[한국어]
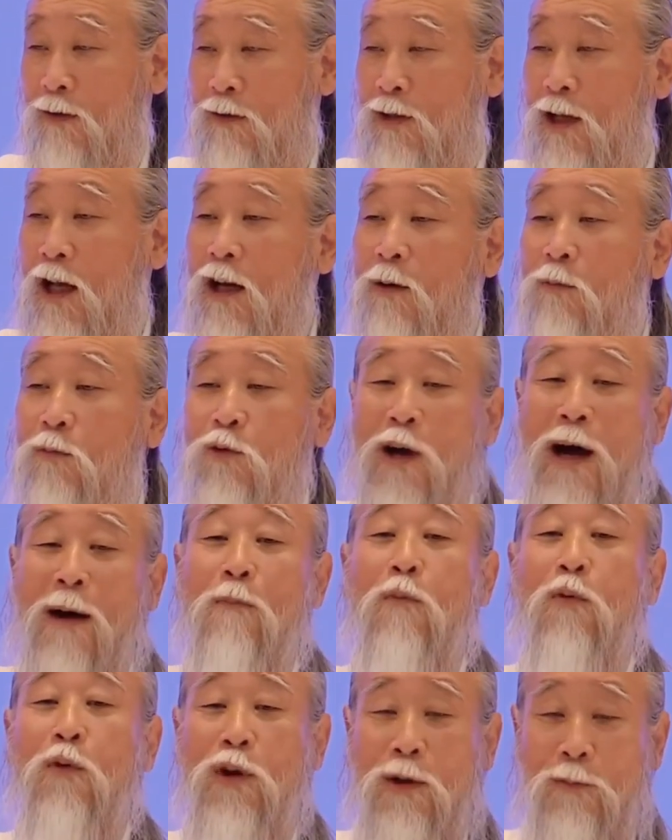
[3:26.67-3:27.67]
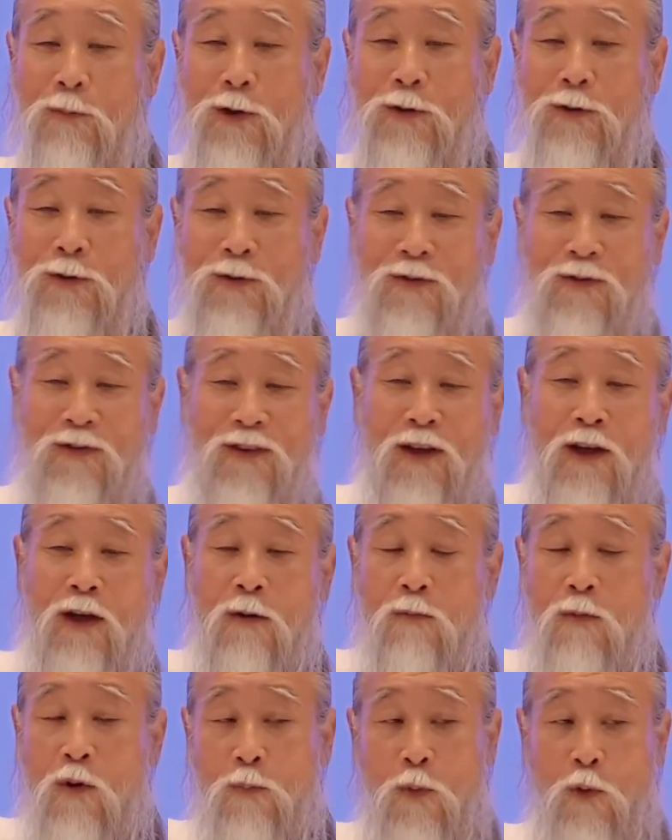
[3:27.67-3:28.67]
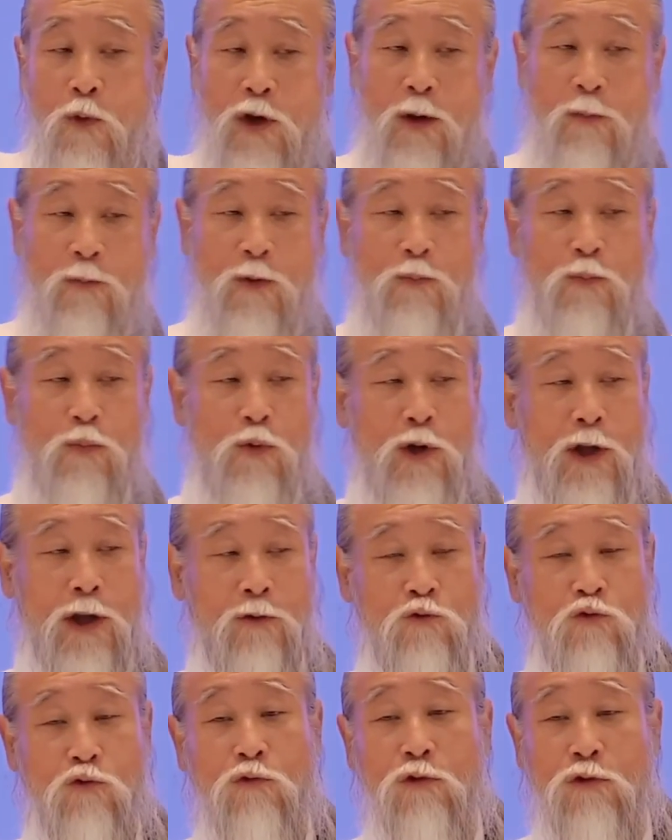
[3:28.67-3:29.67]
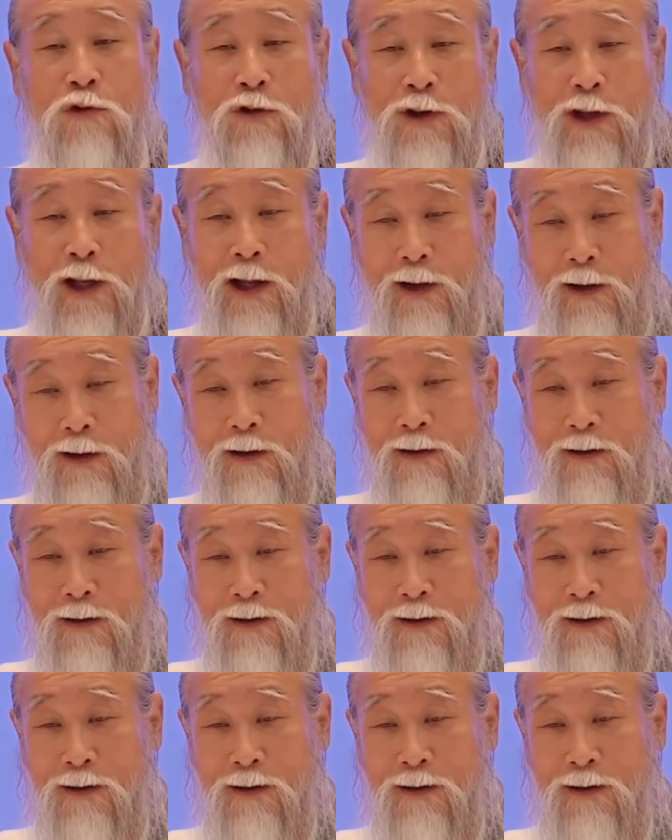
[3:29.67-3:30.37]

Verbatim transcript: 사람으로 안 보내면. 뭐 보내면 뭐해? 죽을 건데.